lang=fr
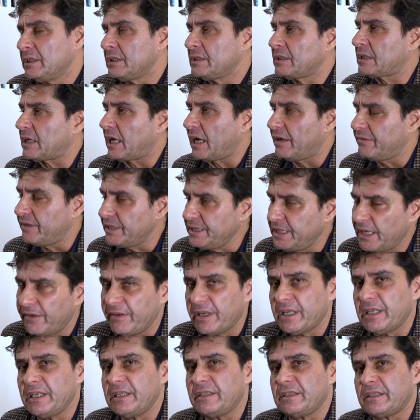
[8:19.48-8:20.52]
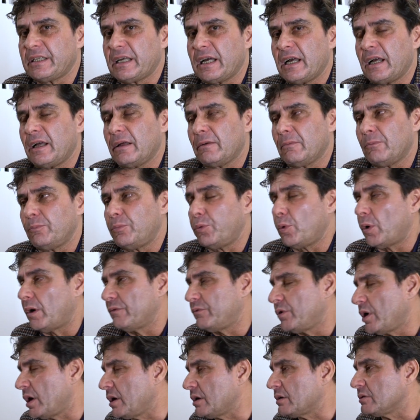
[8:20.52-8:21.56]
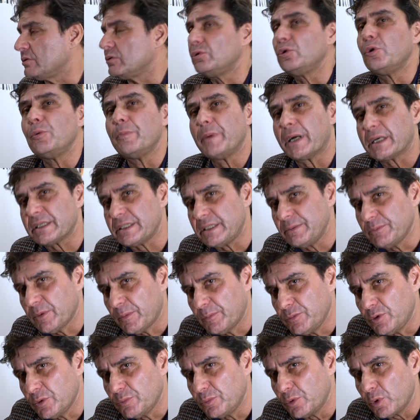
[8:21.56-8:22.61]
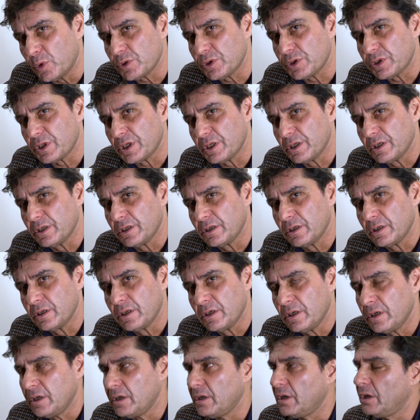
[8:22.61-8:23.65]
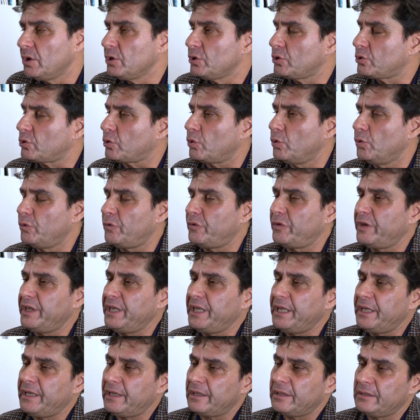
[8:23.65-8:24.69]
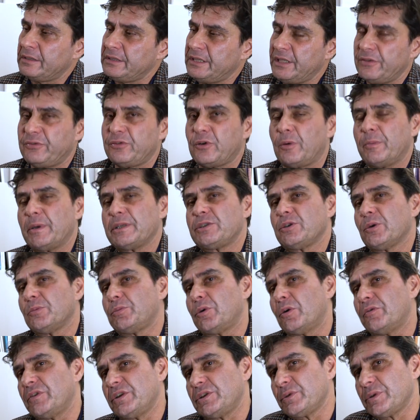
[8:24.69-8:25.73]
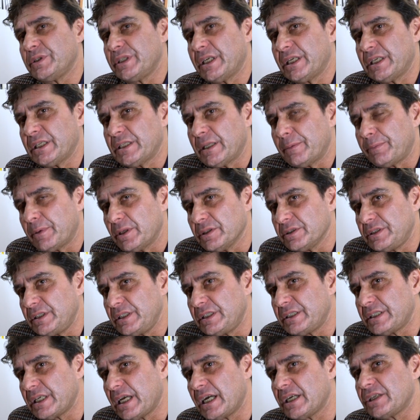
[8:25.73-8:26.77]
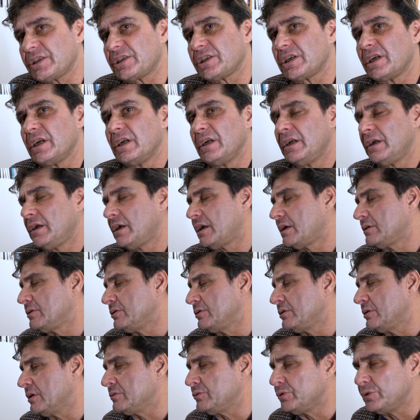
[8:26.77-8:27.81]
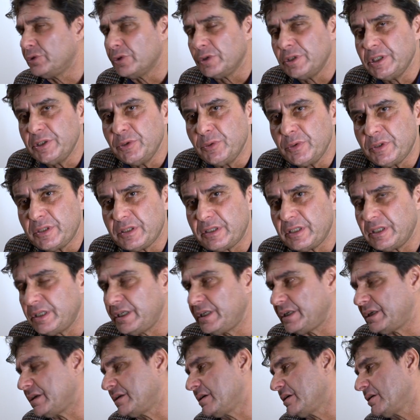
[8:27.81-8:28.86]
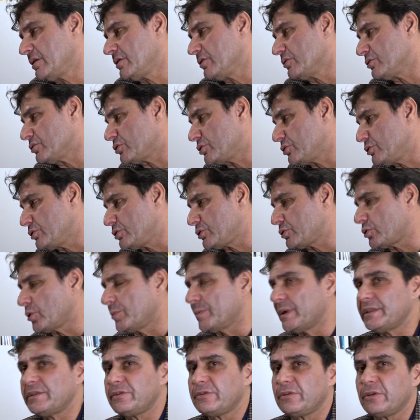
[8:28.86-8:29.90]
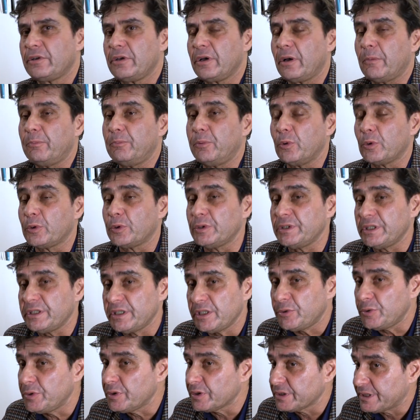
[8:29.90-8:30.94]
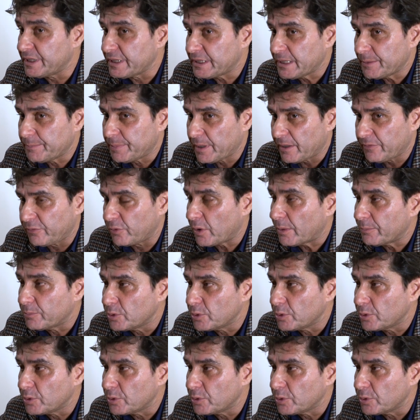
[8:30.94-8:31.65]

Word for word: Travailler avec l'État pour avoir le maximum de bourses. Trouver des formations professionnelles en apprentissage, de l'IUT jusqu'au master, pour que des étudiants qui étaient parfois